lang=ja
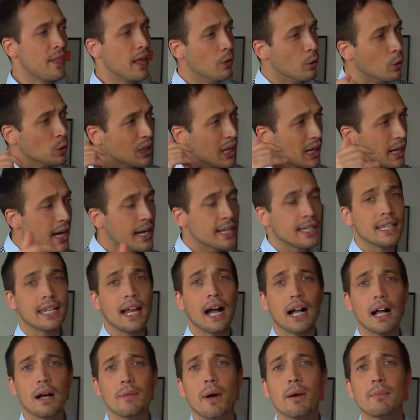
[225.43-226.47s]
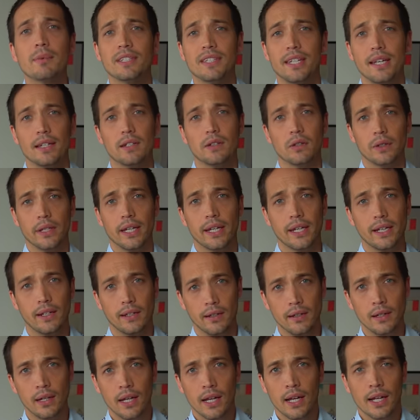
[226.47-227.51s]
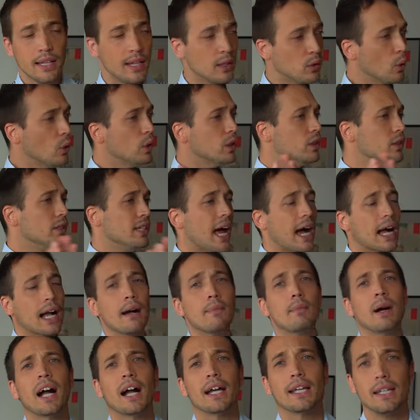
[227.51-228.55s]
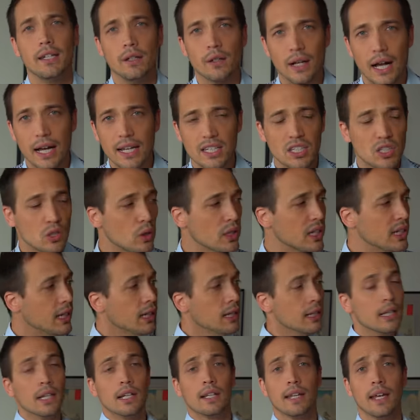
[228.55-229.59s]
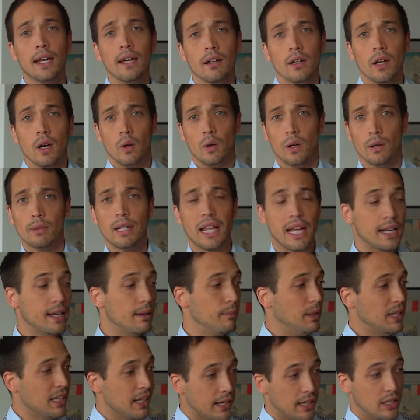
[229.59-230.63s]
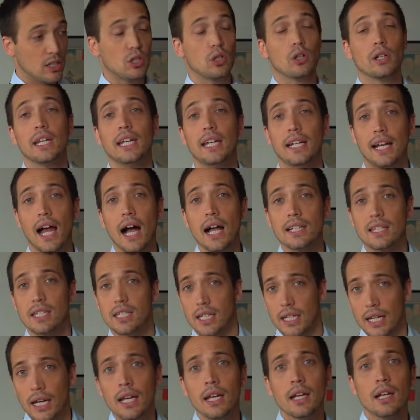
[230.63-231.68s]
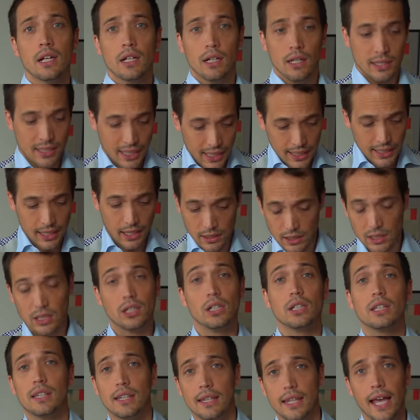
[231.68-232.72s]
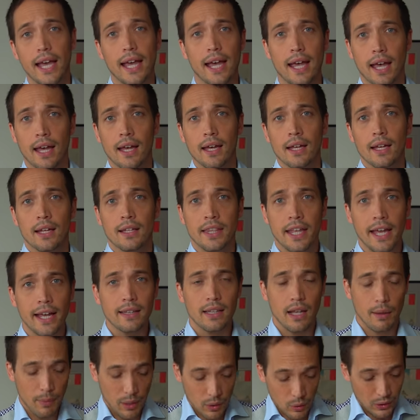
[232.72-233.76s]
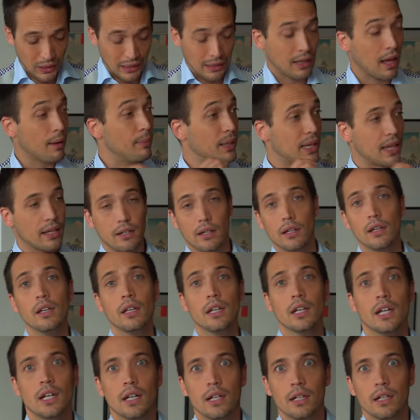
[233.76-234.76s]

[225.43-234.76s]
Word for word: お互いに仲間も成長できるでどういう仲間がいいのか一緒にね俺みたいにみんなで一緒にランチサラダ作って、ね、卵食べてる